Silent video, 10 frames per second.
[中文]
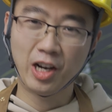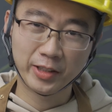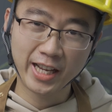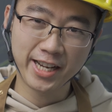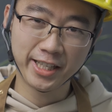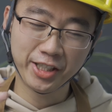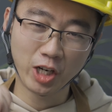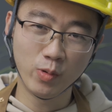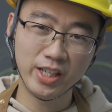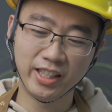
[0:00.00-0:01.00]
考大家一个
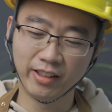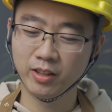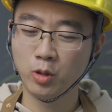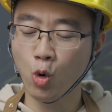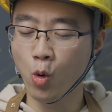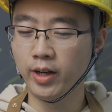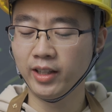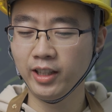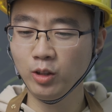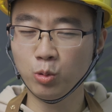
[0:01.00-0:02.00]
小问题：混
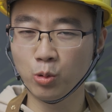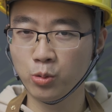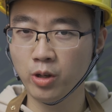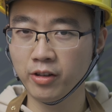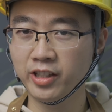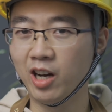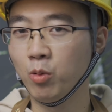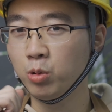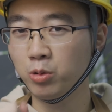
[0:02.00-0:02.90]
凝土需要养护